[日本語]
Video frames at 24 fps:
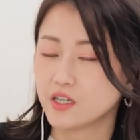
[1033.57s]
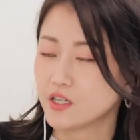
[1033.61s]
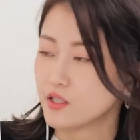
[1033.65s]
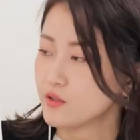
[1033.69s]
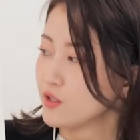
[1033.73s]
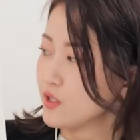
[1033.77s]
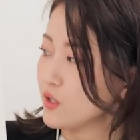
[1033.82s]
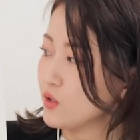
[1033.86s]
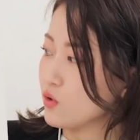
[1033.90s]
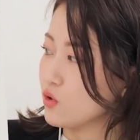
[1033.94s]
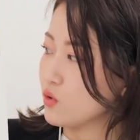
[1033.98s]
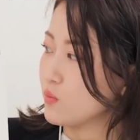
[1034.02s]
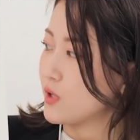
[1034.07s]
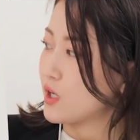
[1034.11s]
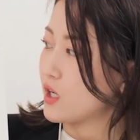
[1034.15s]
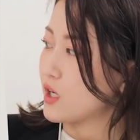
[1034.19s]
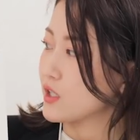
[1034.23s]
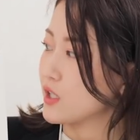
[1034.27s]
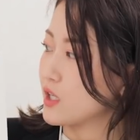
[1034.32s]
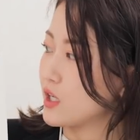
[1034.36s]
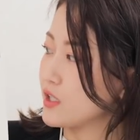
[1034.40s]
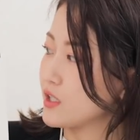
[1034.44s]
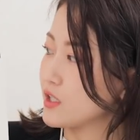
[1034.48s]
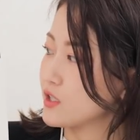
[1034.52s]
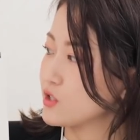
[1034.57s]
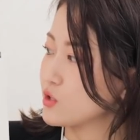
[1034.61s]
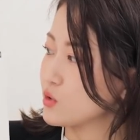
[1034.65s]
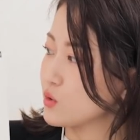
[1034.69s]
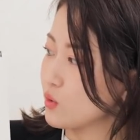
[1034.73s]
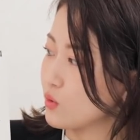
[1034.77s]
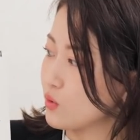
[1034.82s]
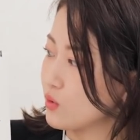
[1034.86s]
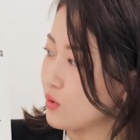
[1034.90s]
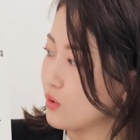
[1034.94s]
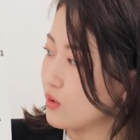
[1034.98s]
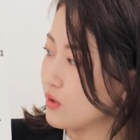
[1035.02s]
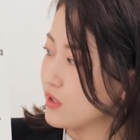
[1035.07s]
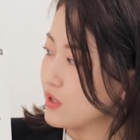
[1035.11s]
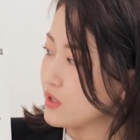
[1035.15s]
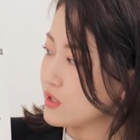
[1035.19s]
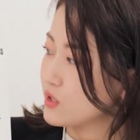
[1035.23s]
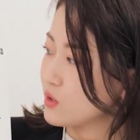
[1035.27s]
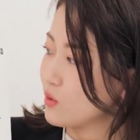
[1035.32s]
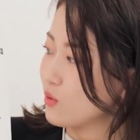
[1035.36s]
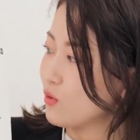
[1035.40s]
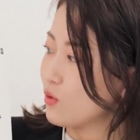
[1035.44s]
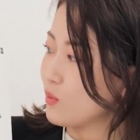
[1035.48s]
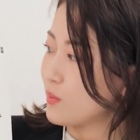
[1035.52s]
JRA の馬が7勝
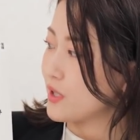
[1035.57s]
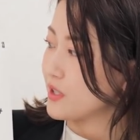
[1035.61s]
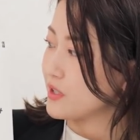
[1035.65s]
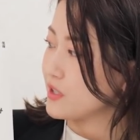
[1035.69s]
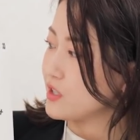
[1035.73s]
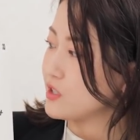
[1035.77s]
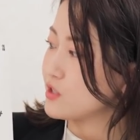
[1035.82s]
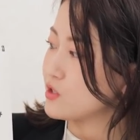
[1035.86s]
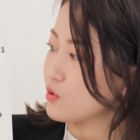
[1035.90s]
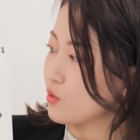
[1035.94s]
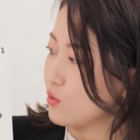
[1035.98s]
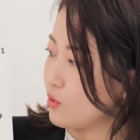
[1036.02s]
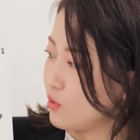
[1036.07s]
地方馬2